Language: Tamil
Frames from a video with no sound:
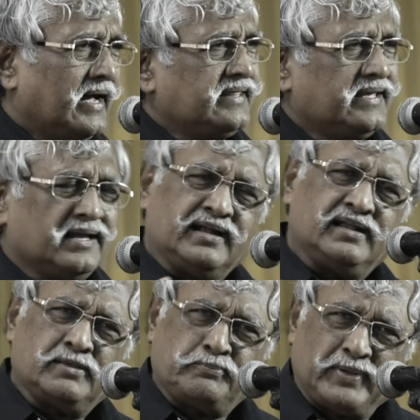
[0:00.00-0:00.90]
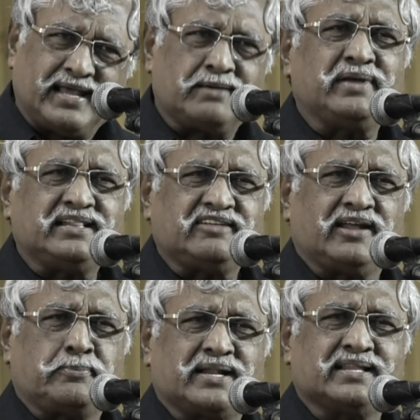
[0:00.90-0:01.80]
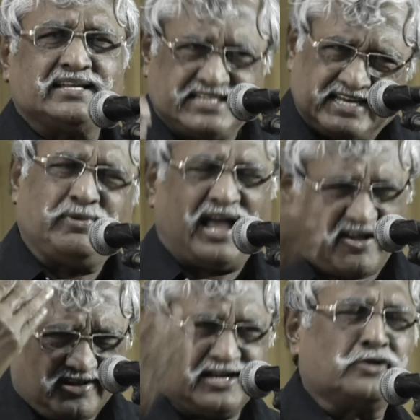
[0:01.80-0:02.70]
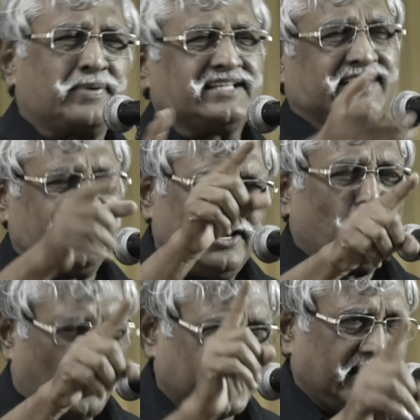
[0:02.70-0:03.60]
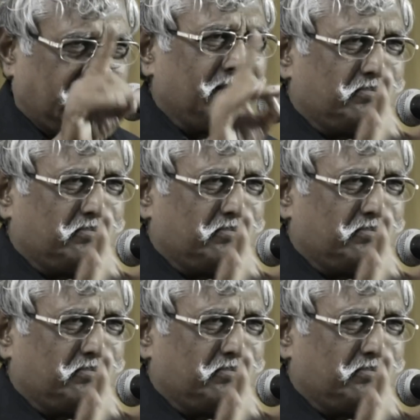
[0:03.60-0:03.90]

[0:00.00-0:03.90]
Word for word: அது எங்களுக்கு பேரம்பேத்தி வேற பிறந்தாச்சு இனிமே அவருக்கும் பிரச்சனை இல்லை உனக்கு என்னடா